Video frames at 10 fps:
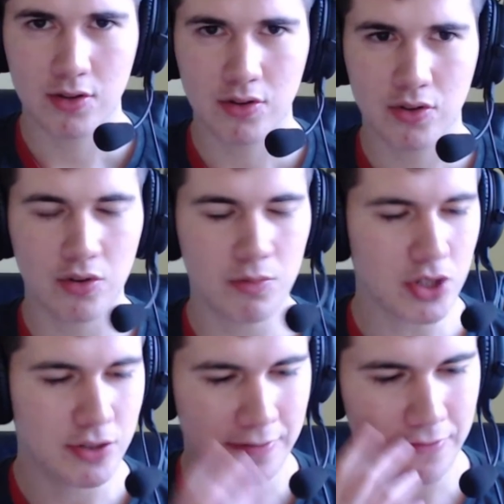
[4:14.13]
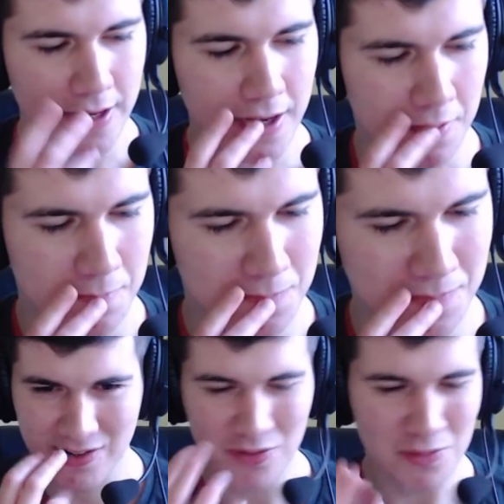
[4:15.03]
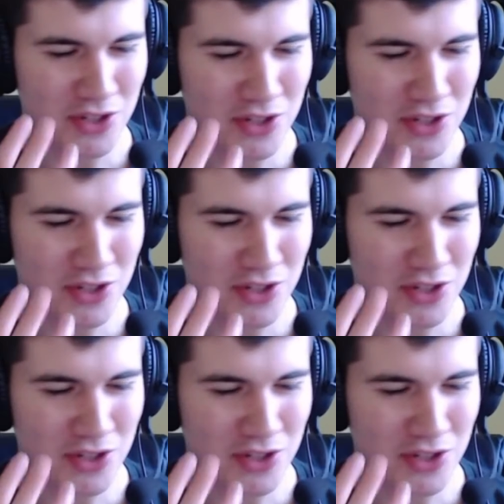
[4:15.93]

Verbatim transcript: Comment je vais faire Comment je vais